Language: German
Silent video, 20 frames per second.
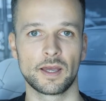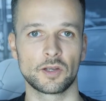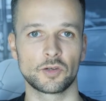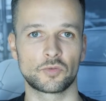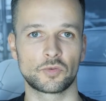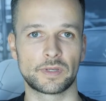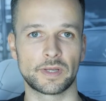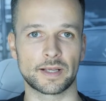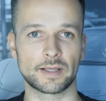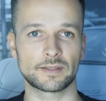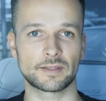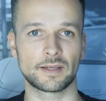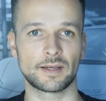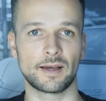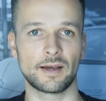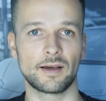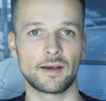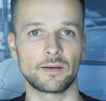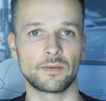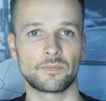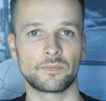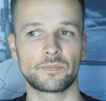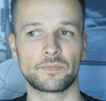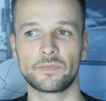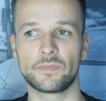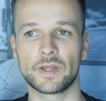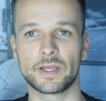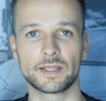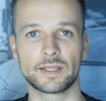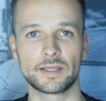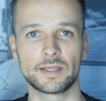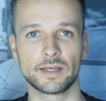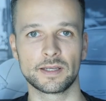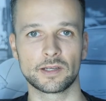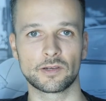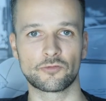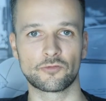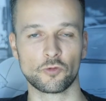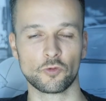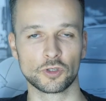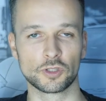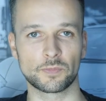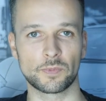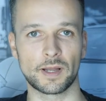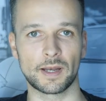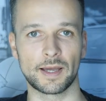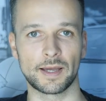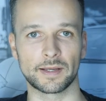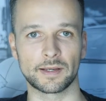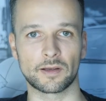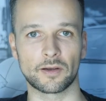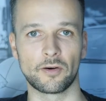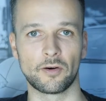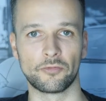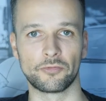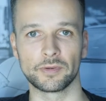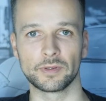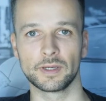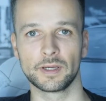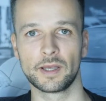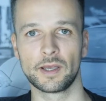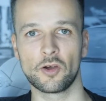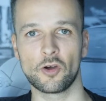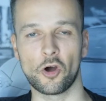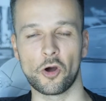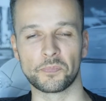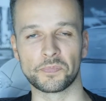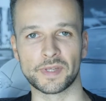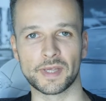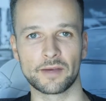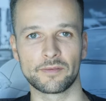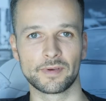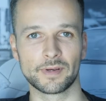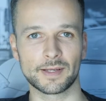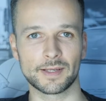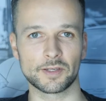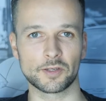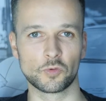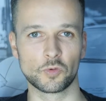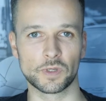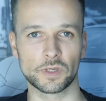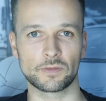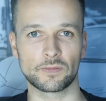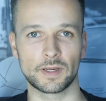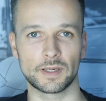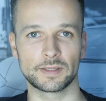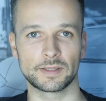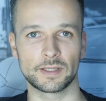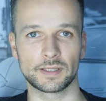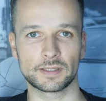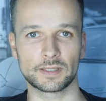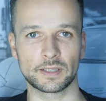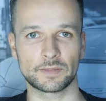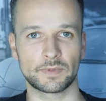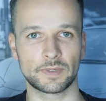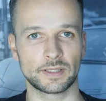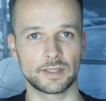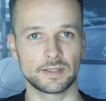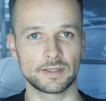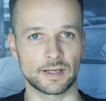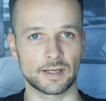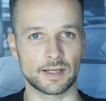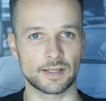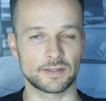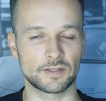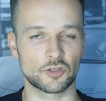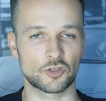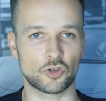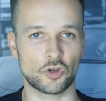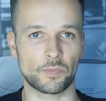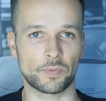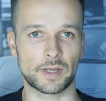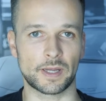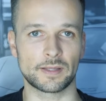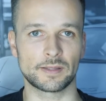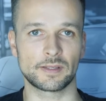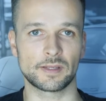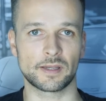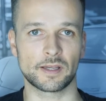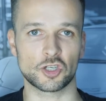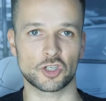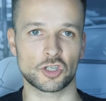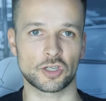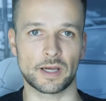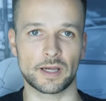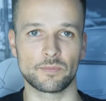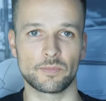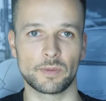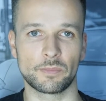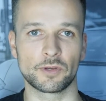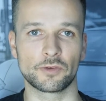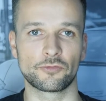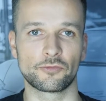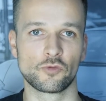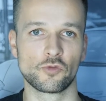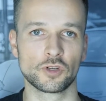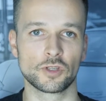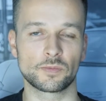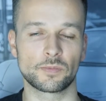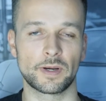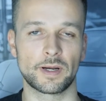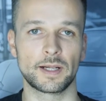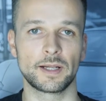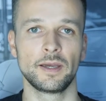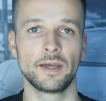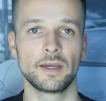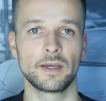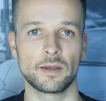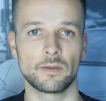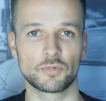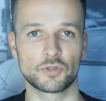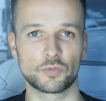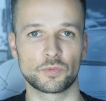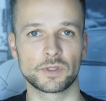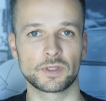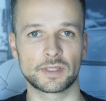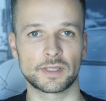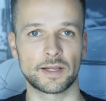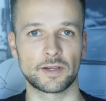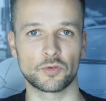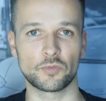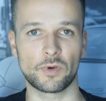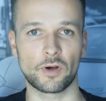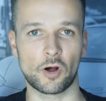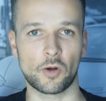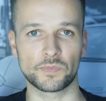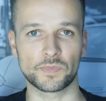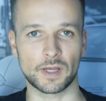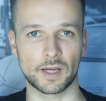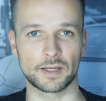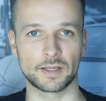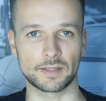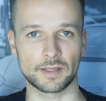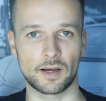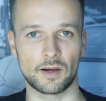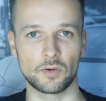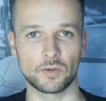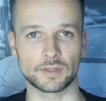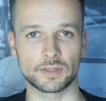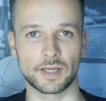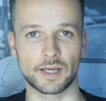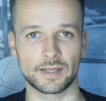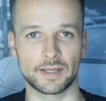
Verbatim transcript: Du denkst dir, ah, wenn ich hier den Fußball einkaufe, ob der wirklich gute Qualität hat, weil dieser ganze Shop kennt sich ja scheinbar mit Fußball im Speziellen überhaupt gar nicht aus. Ja?